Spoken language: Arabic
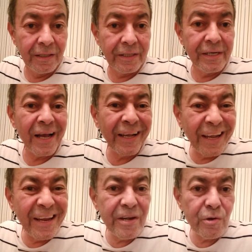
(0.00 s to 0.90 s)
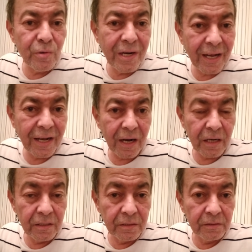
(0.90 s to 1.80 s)
نكن لك
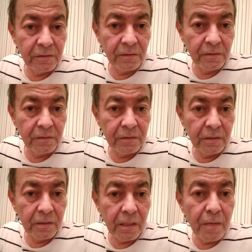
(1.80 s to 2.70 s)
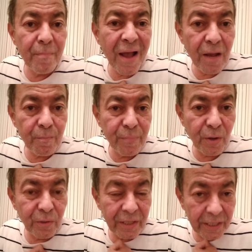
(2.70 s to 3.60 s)
المحبه
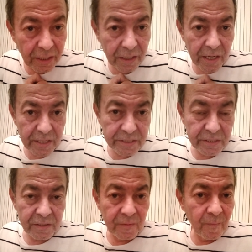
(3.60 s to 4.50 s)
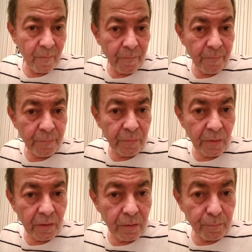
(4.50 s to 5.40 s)
والاخلاص
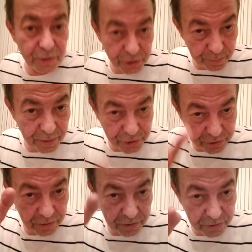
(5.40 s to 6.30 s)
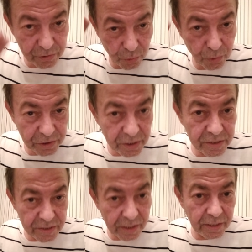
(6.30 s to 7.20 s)
ماشي باش تقودنا
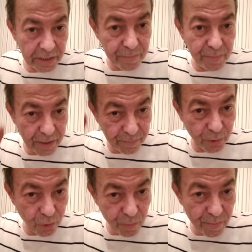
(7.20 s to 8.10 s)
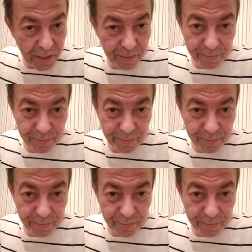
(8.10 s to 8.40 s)
انت الامام لهم